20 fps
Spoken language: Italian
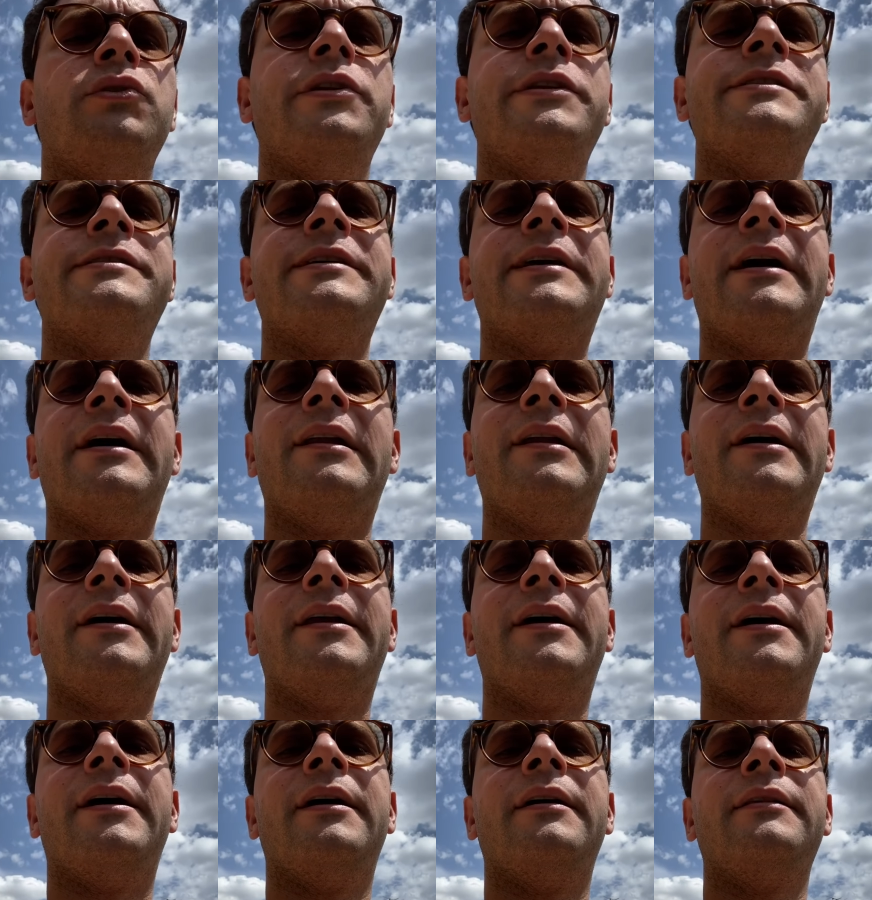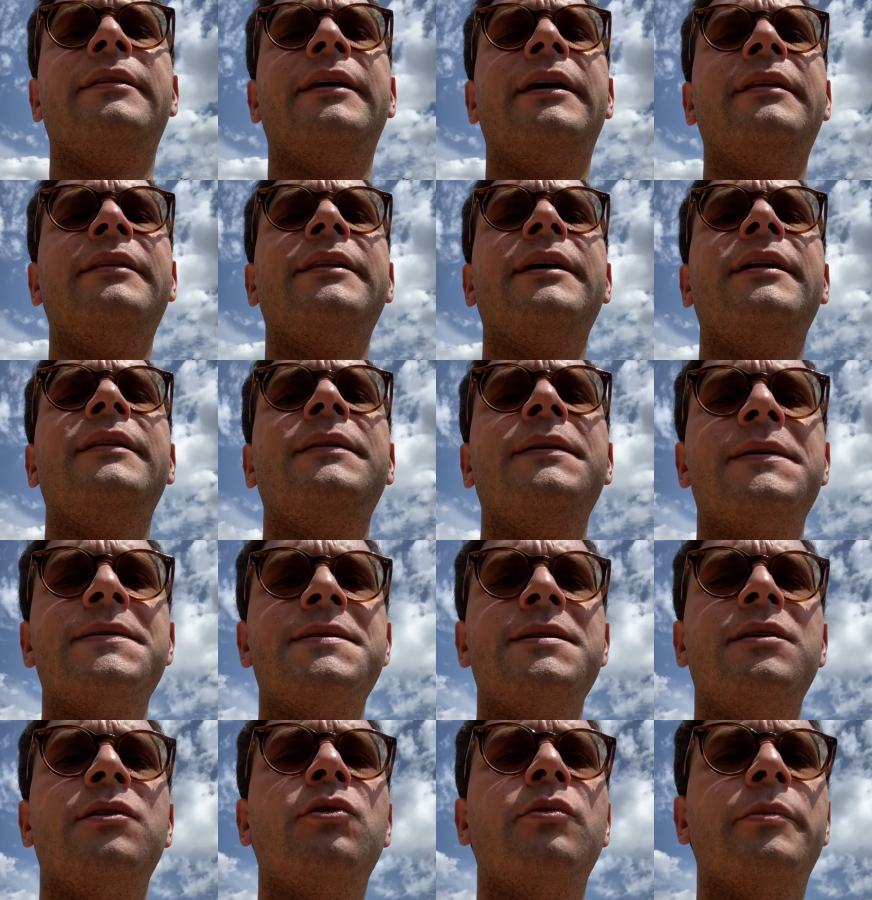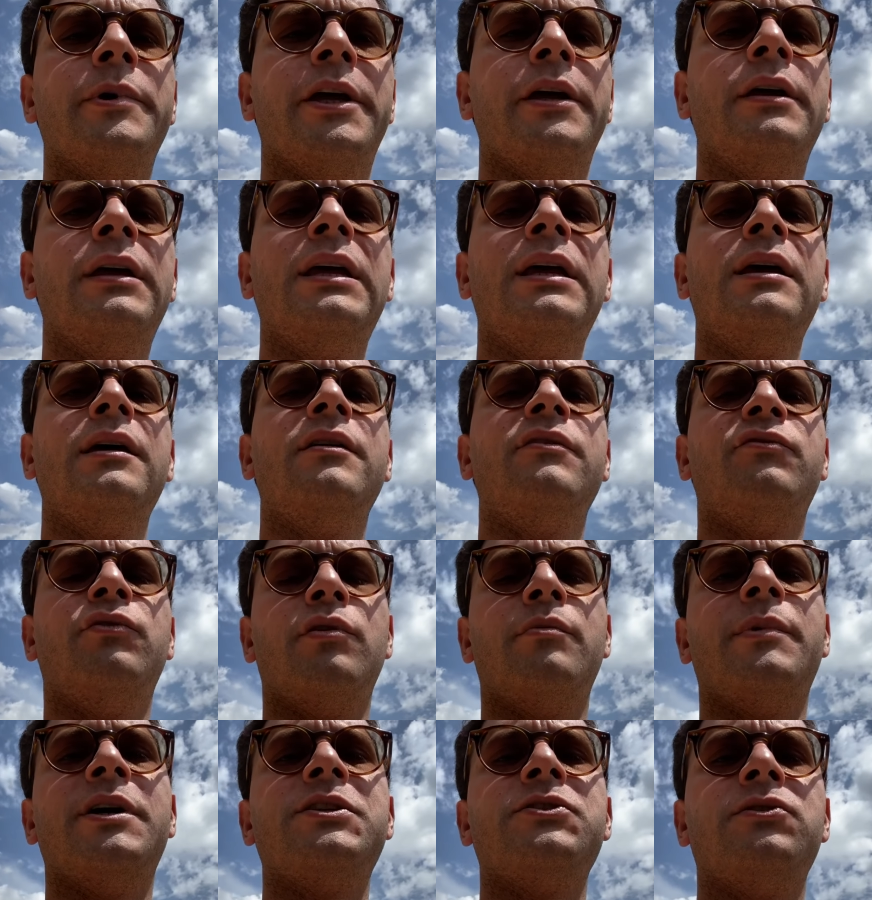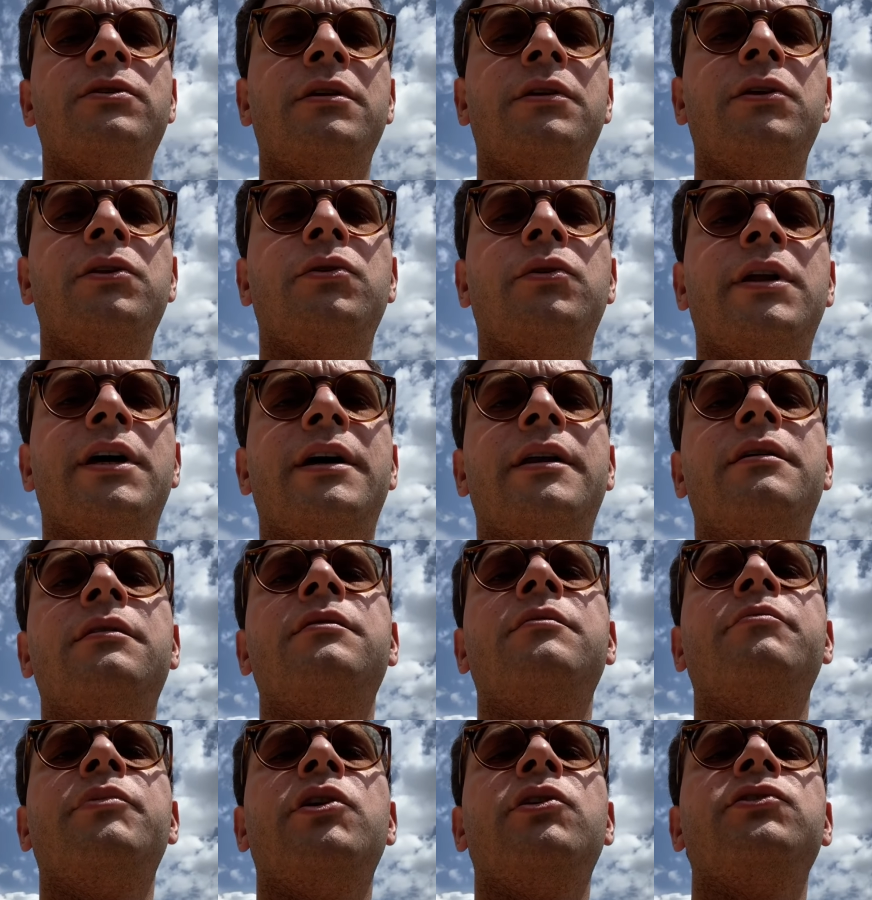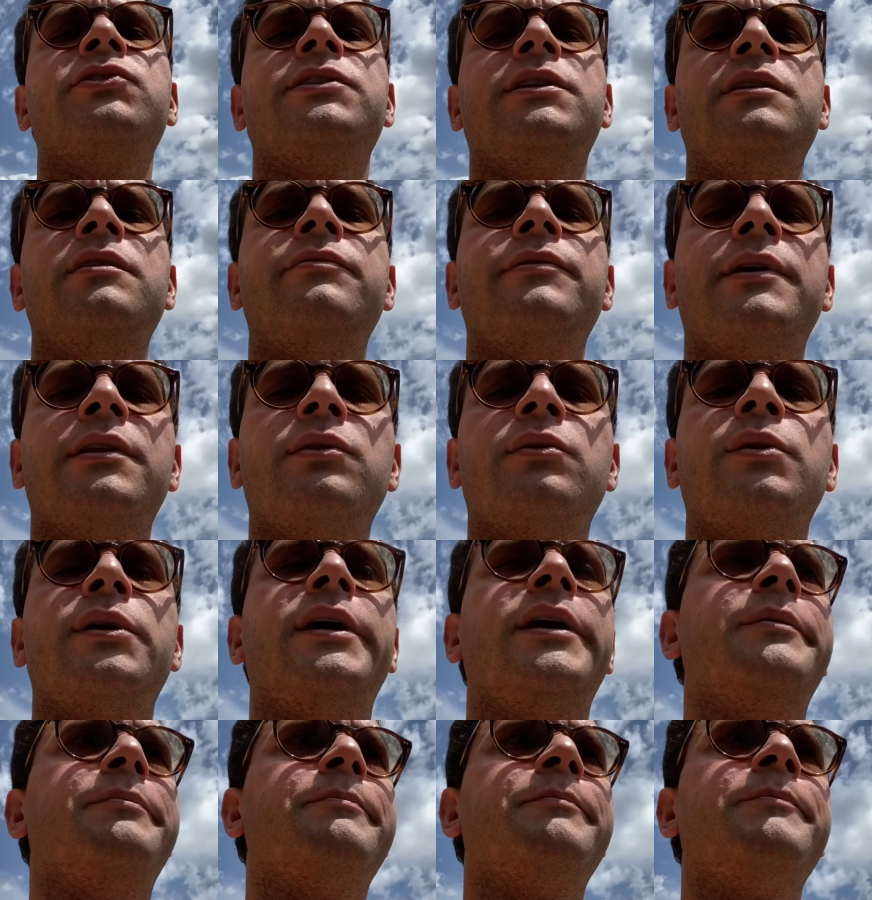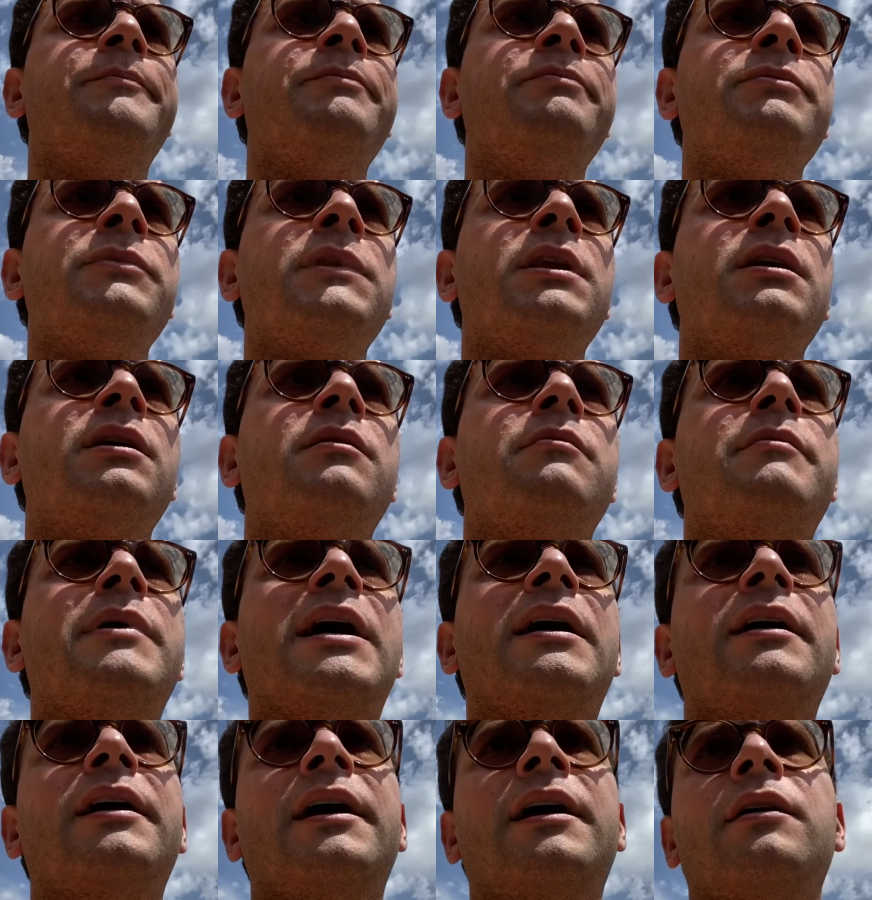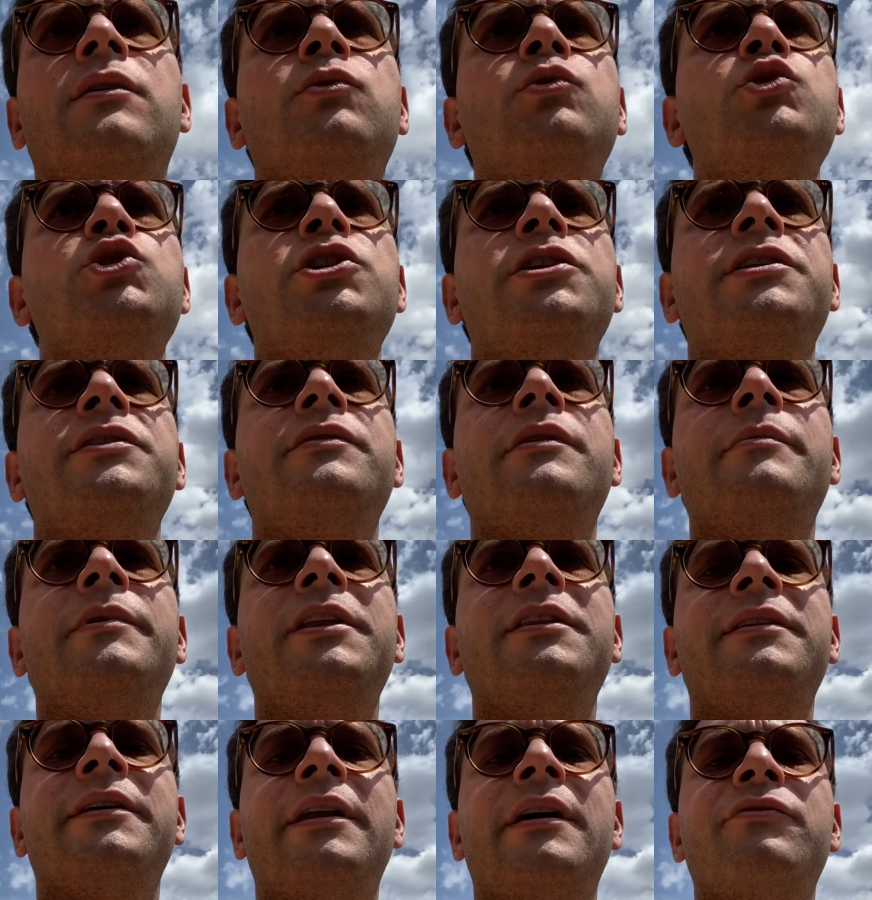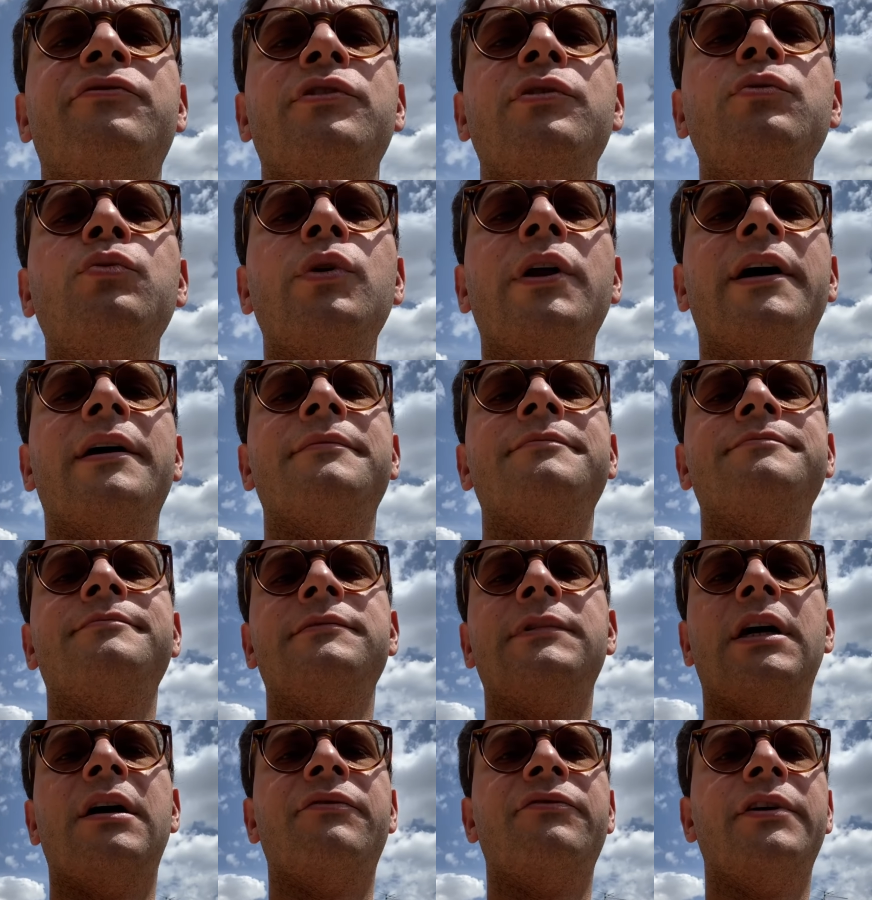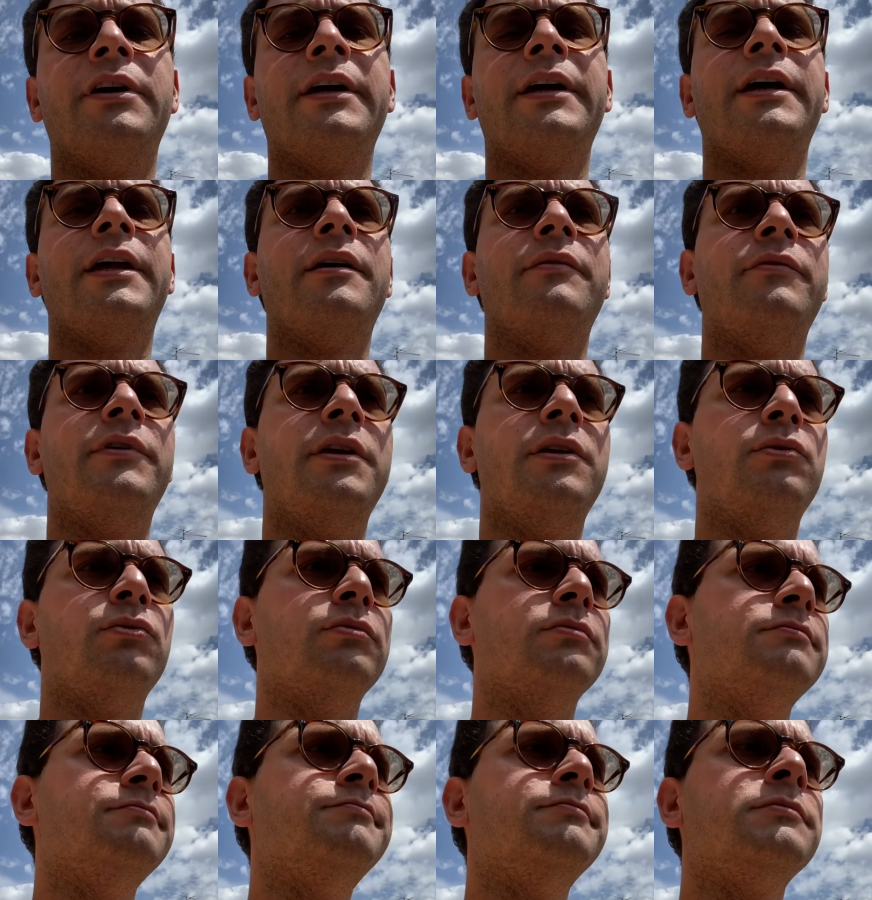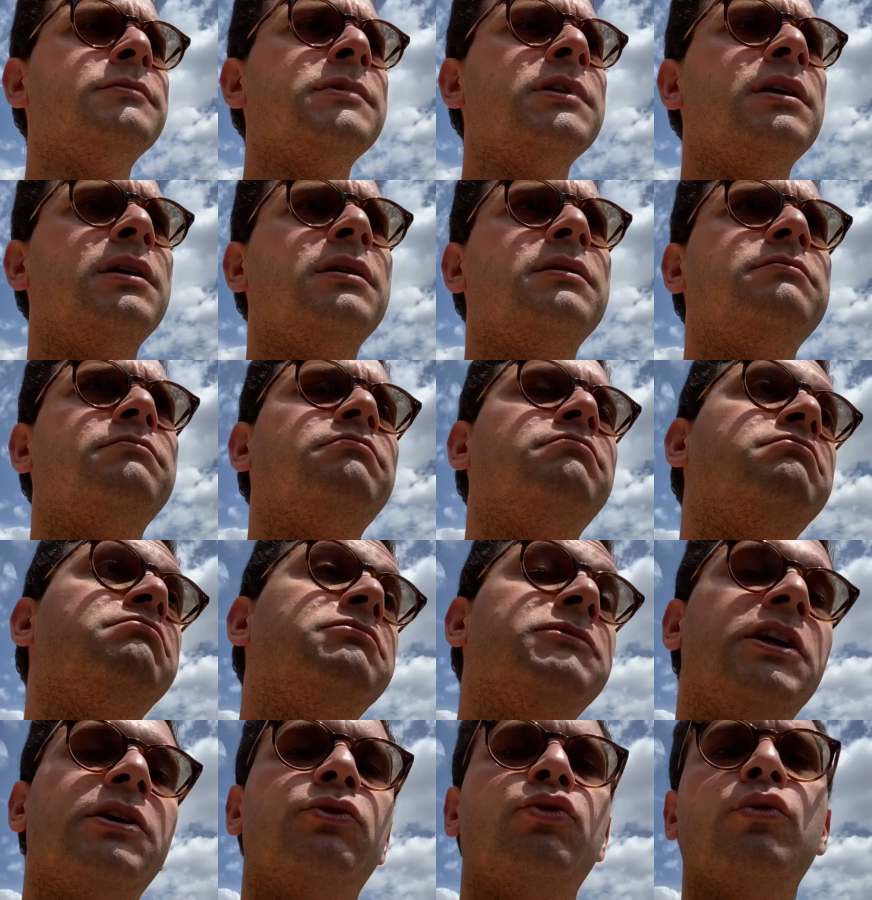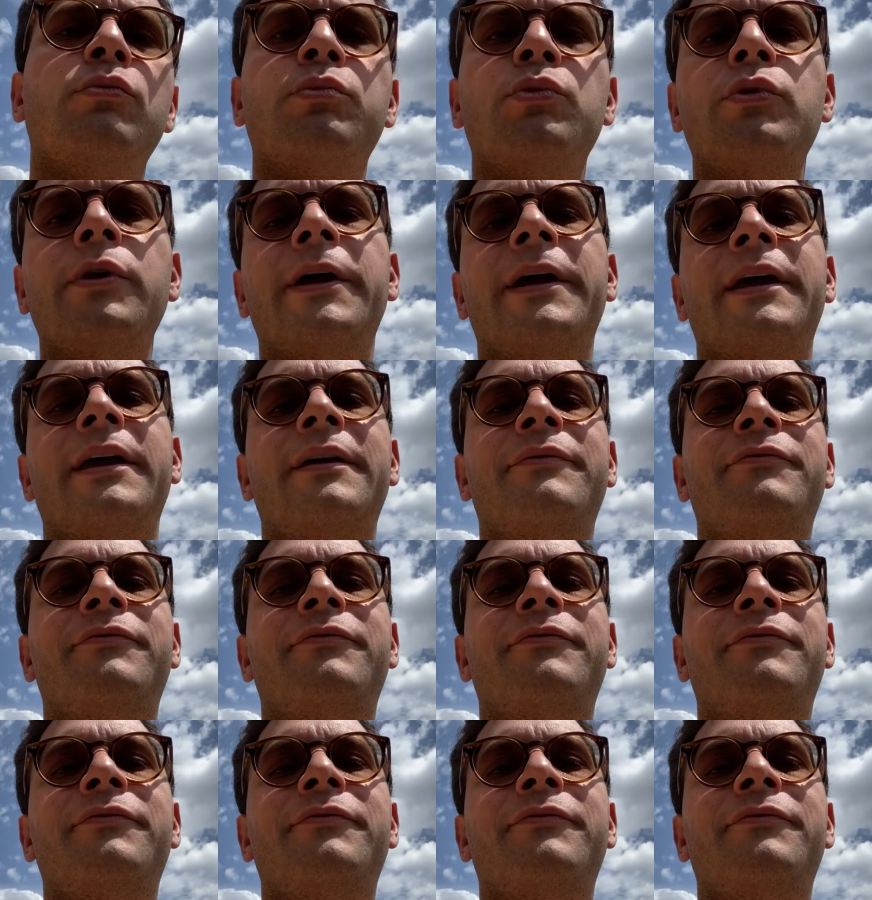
iniziale era da intendersi come formazione titolare. Però sta di fatto che manca oggettivamente la figura da affiancare a Veretù, detto pure che